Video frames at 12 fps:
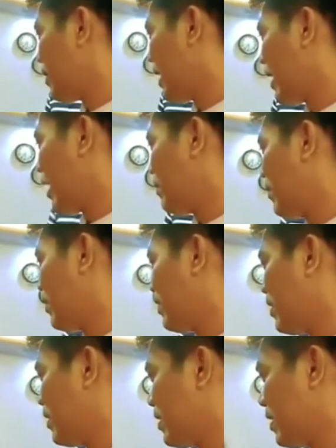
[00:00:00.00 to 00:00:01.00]
Lakihan mo.
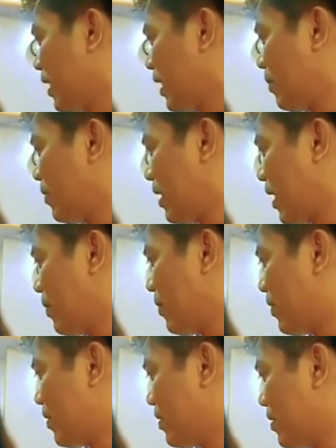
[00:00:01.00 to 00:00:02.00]
Lakihan mo, lakihan mo.